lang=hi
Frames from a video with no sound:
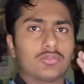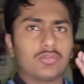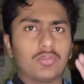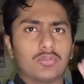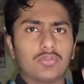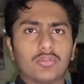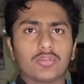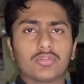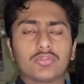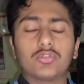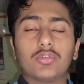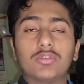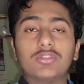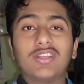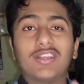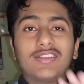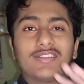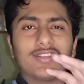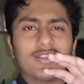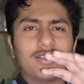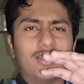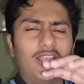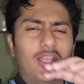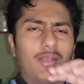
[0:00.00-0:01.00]
सो so, दोस्तों
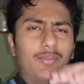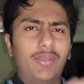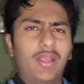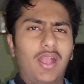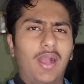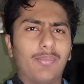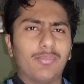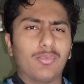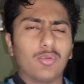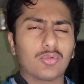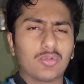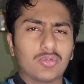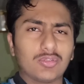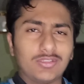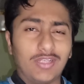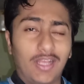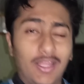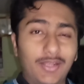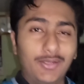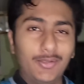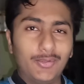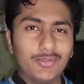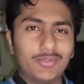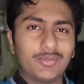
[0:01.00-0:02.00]
जैसा कि अभी आप लोग को
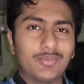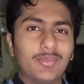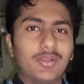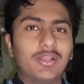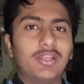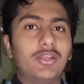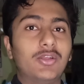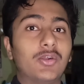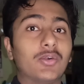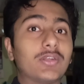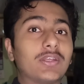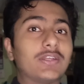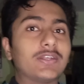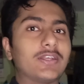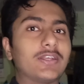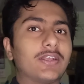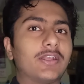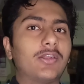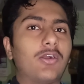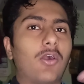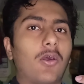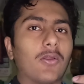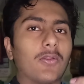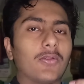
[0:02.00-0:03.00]
सारी न्यूज़ मिली होगी
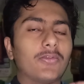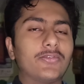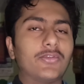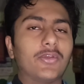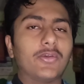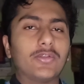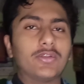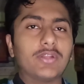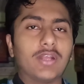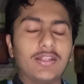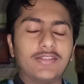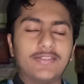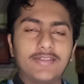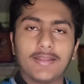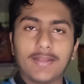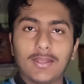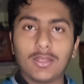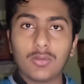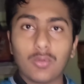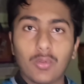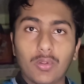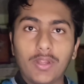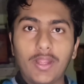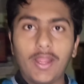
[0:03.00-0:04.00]
कि गौरव जैन का
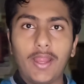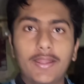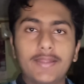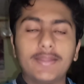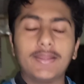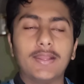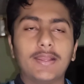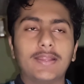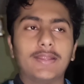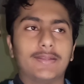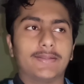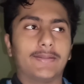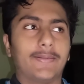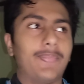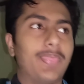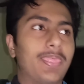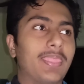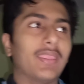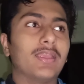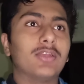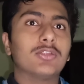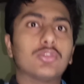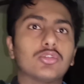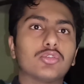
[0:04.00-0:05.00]
चैनल हो गया है डिलीट
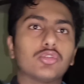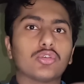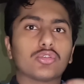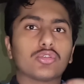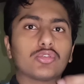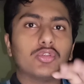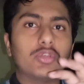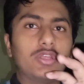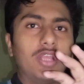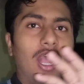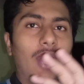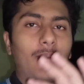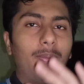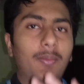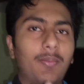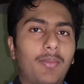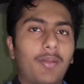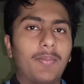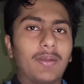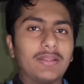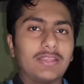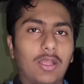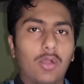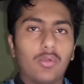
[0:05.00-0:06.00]
तो दोस्तों यहाँ पे
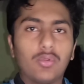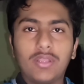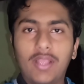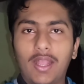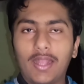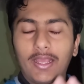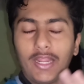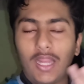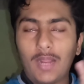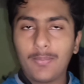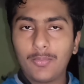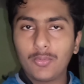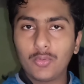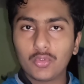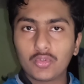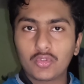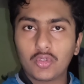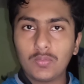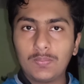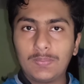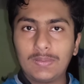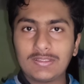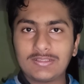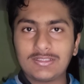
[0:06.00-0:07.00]
मैं बताऊँ कि अगर आप
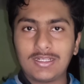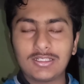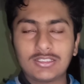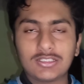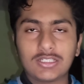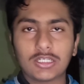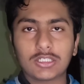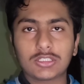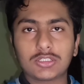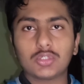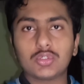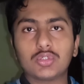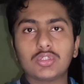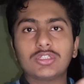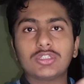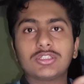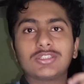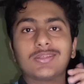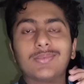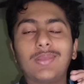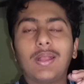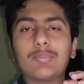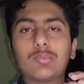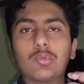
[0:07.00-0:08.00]
यूट्यूब पे सर्च करते हो तो
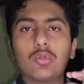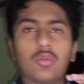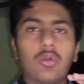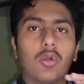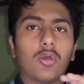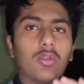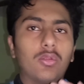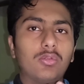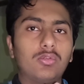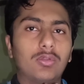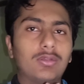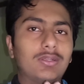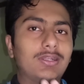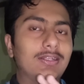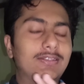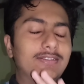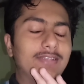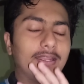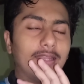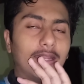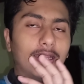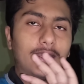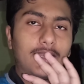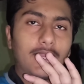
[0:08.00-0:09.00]
इस समय आपको गौरव जैन का
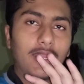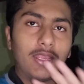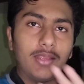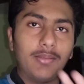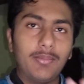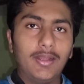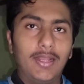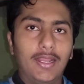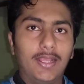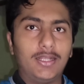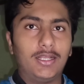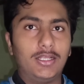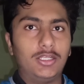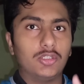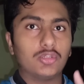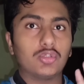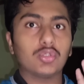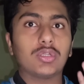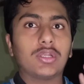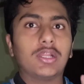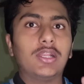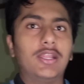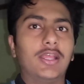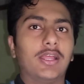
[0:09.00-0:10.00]
चैनल नहीं मिलेगा ये
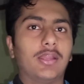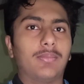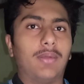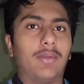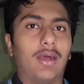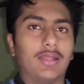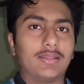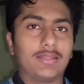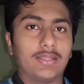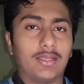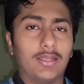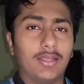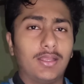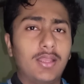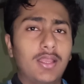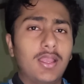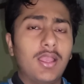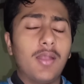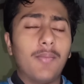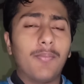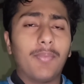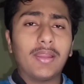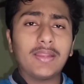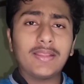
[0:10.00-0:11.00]
तो क्लियर बात है
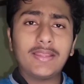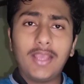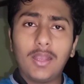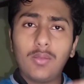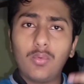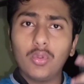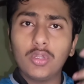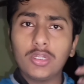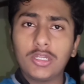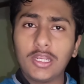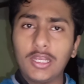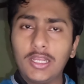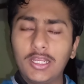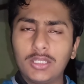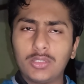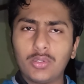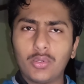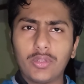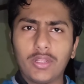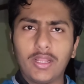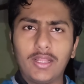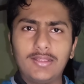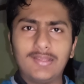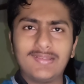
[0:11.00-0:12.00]
पर क्या वो
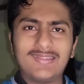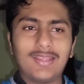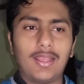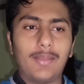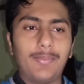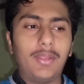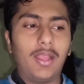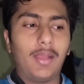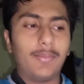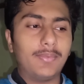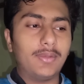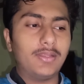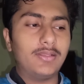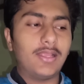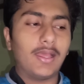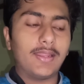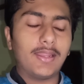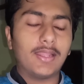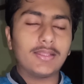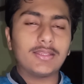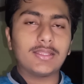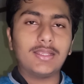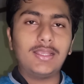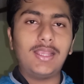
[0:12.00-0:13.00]
डिलीट हो गया जैसे अभी आपने
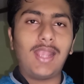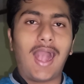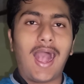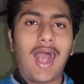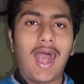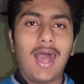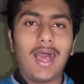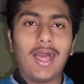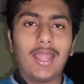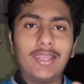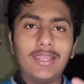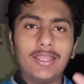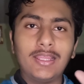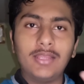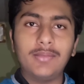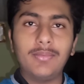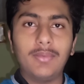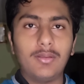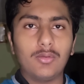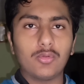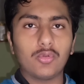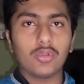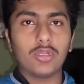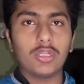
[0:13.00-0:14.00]
जाना था कि हाल ही
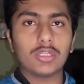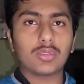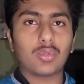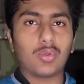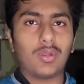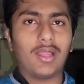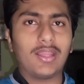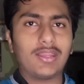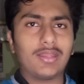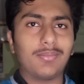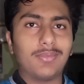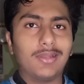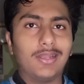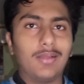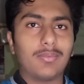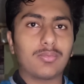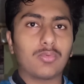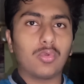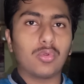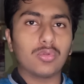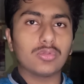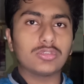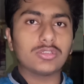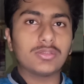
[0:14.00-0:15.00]
में उन्होंने थोड़ा सा
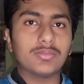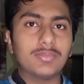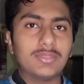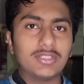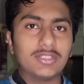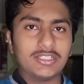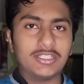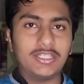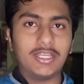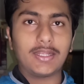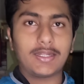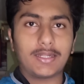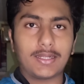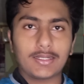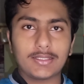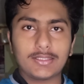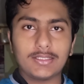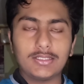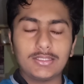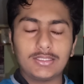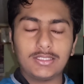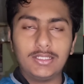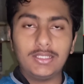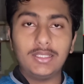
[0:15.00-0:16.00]
मतलब कुछ मिस्टेक कर
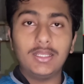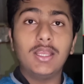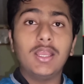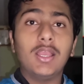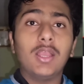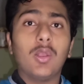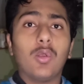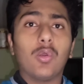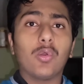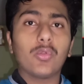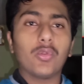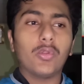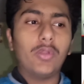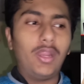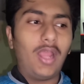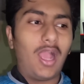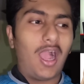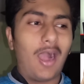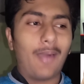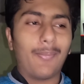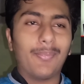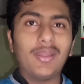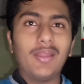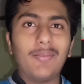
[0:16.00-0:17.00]
दी थी उन्होंने
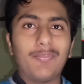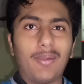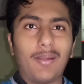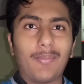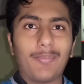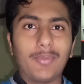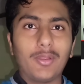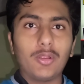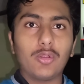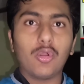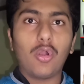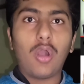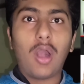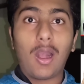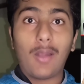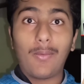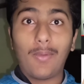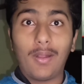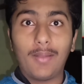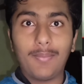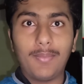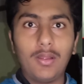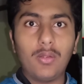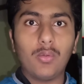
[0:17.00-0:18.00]
अपने पपी को
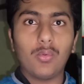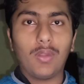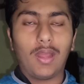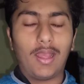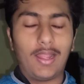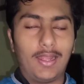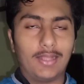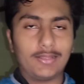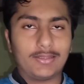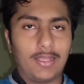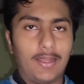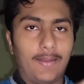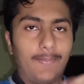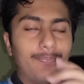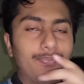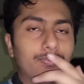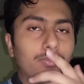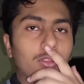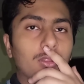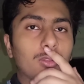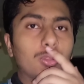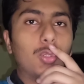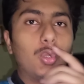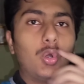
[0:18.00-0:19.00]
हवा में उड़ाया था
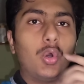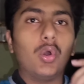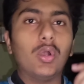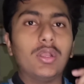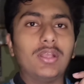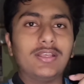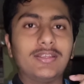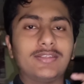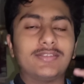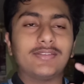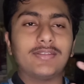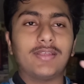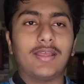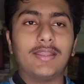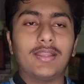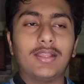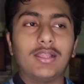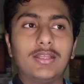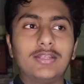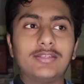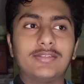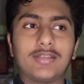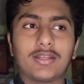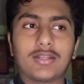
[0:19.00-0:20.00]
तो इस
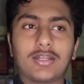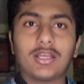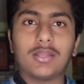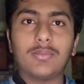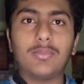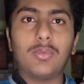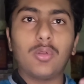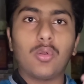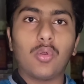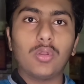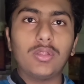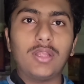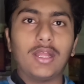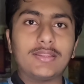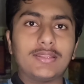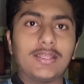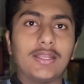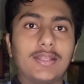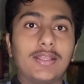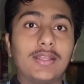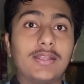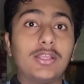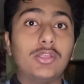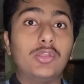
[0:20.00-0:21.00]
इस चक्कर में हो
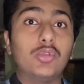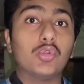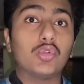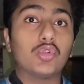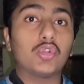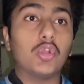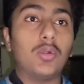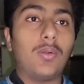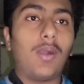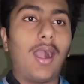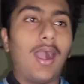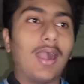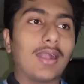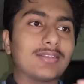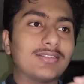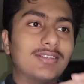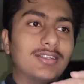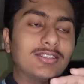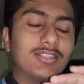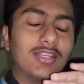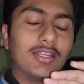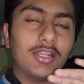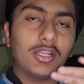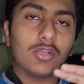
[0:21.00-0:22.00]
जाता है कि यूट्यूब
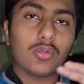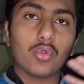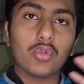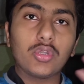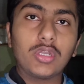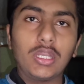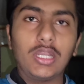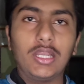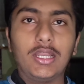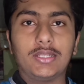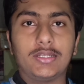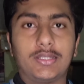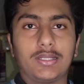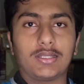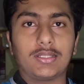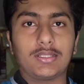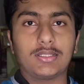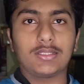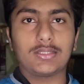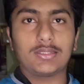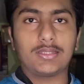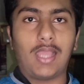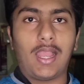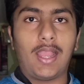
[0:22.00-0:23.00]
अक्सर चैनल को डिलीट कर
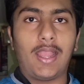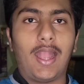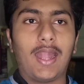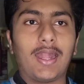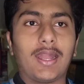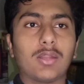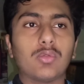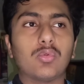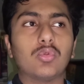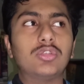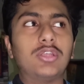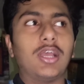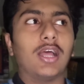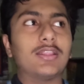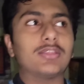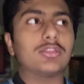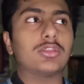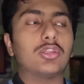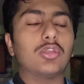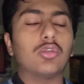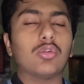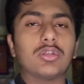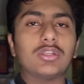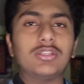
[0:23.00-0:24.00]
देता है अगर वो
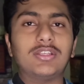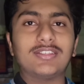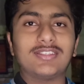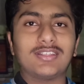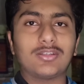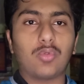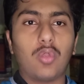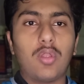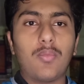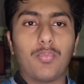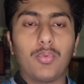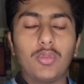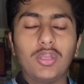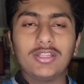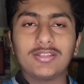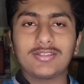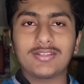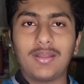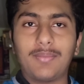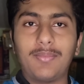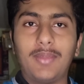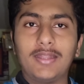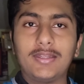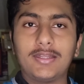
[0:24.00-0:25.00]
जानते हो कि जैसे कोई
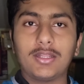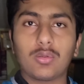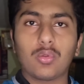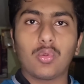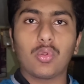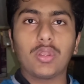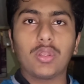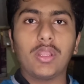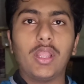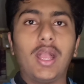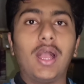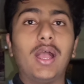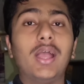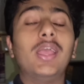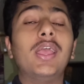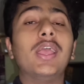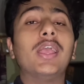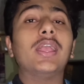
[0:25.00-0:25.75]
पुलिस का मैटर हो गया